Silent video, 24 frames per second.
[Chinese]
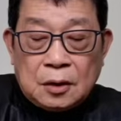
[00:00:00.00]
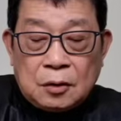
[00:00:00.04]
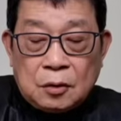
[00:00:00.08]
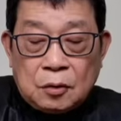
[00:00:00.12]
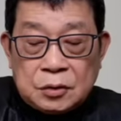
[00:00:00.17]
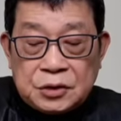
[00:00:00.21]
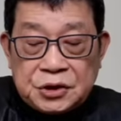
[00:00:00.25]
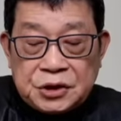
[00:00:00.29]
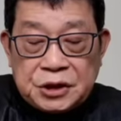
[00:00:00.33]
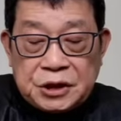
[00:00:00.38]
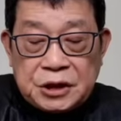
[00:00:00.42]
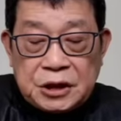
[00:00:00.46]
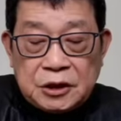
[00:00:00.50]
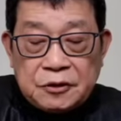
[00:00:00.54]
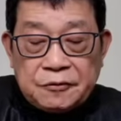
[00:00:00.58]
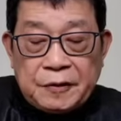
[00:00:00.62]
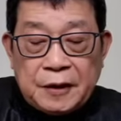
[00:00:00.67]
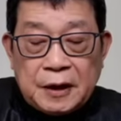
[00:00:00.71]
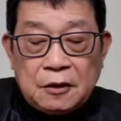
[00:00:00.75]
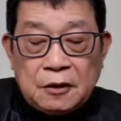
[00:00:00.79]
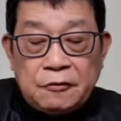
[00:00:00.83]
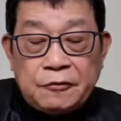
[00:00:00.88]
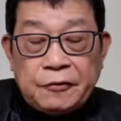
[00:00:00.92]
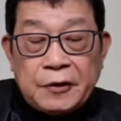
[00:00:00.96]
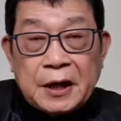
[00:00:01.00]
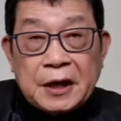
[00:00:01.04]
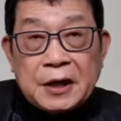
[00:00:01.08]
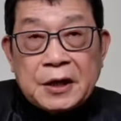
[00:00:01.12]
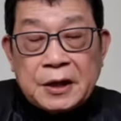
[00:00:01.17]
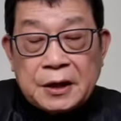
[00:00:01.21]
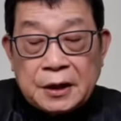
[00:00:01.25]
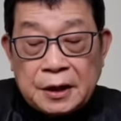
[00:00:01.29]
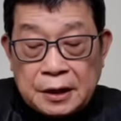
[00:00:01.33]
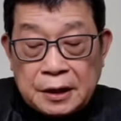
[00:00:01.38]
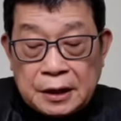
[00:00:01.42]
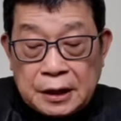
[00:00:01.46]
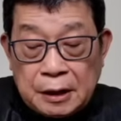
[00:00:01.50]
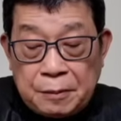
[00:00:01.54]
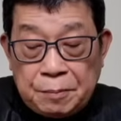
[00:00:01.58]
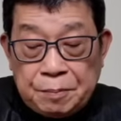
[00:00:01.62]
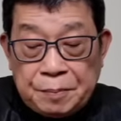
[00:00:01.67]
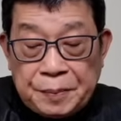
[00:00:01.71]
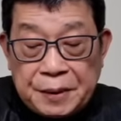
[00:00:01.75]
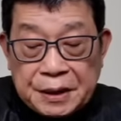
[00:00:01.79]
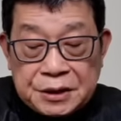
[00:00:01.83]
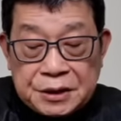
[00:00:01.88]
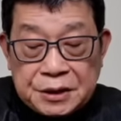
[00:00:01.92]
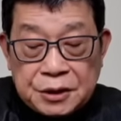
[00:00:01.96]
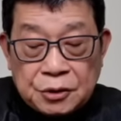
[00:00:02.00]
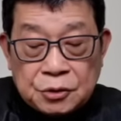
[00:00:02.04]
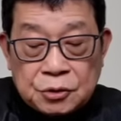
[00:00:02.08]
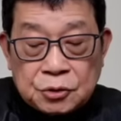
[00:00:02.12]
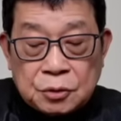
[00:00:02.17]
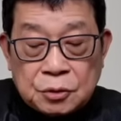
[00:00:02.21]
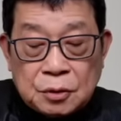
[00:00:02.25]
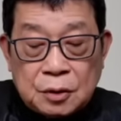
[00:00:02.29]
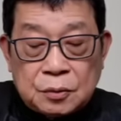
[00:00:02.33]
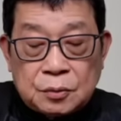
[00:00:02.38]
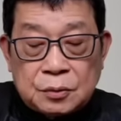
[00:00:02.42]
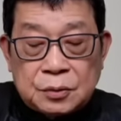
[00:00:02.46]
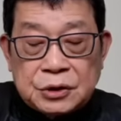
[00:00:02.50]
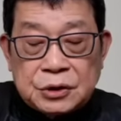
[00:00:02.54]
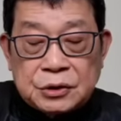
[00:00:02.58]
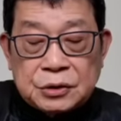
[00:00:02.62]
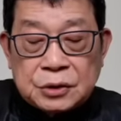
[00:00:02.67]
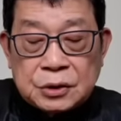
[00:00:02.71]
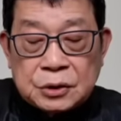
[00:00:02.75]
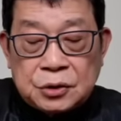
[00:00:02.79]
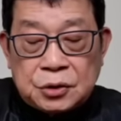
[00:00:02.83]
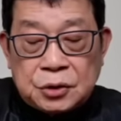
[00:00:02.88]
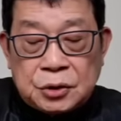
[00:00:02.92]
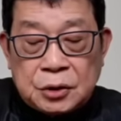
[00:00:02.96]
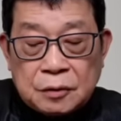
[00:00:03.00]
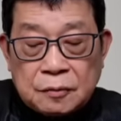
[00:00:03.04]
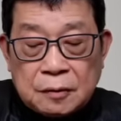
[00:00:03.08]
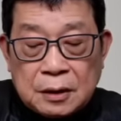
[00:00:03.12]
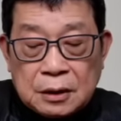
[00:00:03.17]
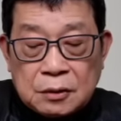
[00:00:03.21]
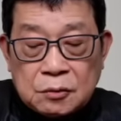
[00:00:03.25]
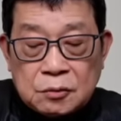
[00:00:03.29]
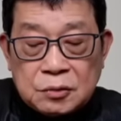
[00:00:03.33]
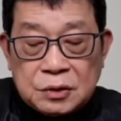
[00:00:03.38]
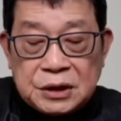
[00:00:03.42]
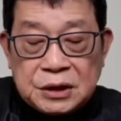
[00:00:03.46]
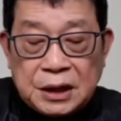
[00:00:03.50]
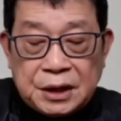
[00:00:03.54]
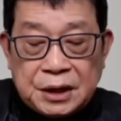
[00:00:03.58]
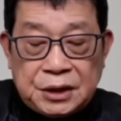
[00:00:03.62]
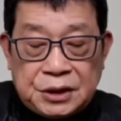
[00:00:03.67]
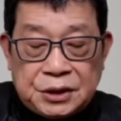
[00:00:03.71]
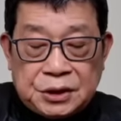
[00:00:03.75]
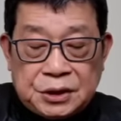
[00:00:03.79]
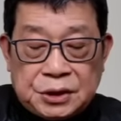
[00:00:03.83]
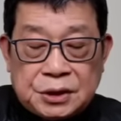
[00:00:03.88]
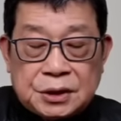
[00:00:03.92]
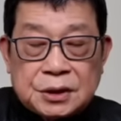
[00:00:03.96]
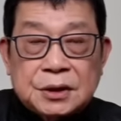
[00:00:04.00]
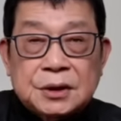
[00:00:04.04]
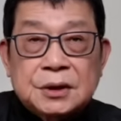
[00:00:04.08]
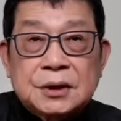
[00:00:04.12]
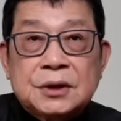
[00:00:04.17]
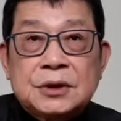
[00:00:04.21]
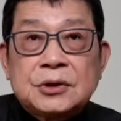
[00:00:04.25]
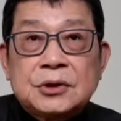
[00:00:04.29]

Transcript: 西方犯了一个根本性的错误，就是缺乏如下意识：